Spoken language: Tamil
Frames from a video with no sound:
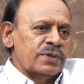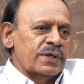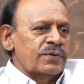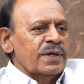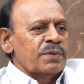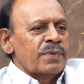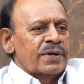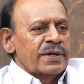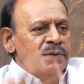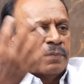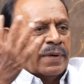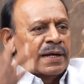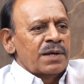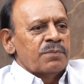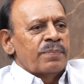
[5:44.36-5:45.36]
விட்டோம்னா மறுபடியும்
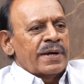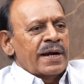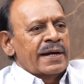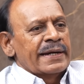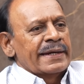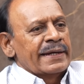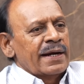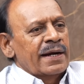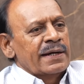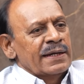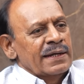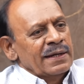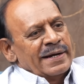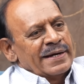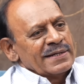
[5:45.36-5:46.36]
மேலே பிராண்டி கிராண்டி
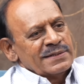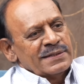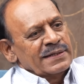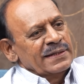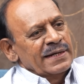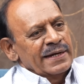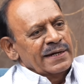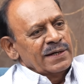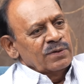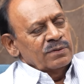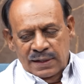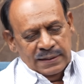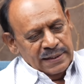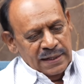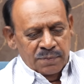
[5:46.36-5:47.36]
ட்ரெஸ்ஸை இதாக்கிடும்
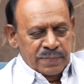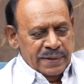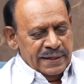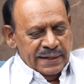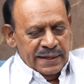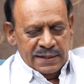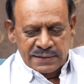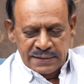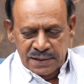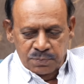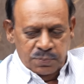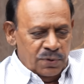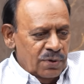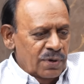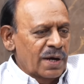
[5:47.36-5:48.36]
இதெல்லாம் பண்ணிட்டியா சரி
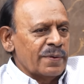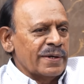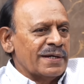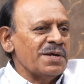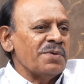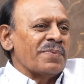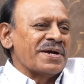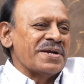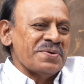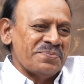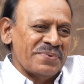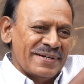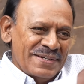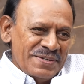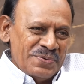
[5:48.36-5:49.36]
போ அப்படின்னு மறுபடியும்
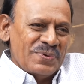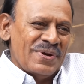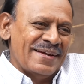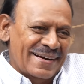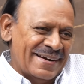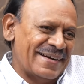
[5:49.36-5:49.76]
போயிட்டு